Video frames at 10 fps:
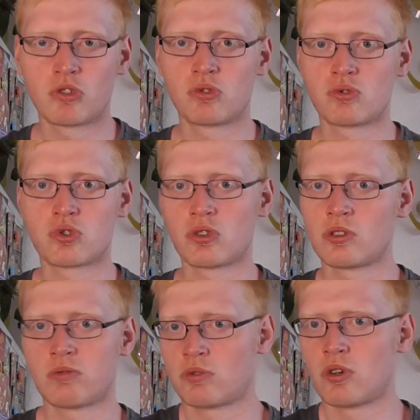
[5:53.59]
so ein
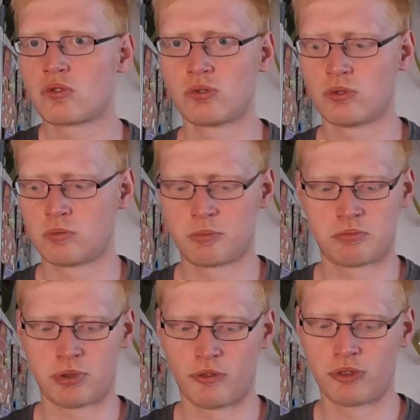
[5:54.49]
schöner, ja, so
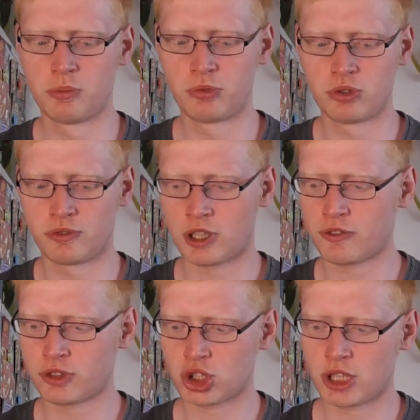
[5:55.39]
Parfümduft,
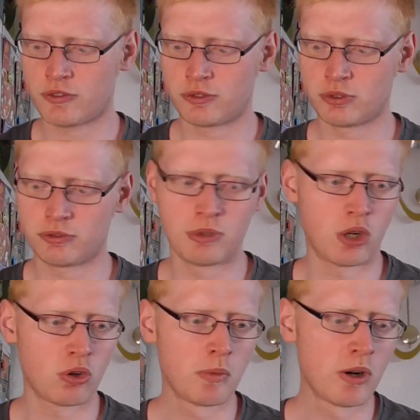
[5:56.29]
Aftershave-Duft,
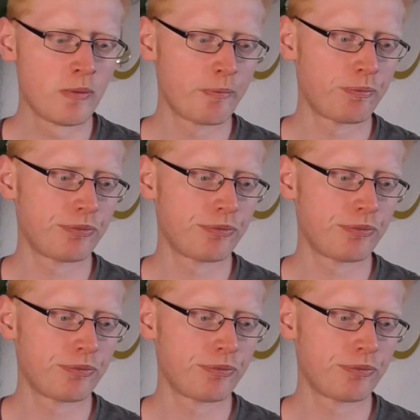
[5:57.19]
wie auch immer.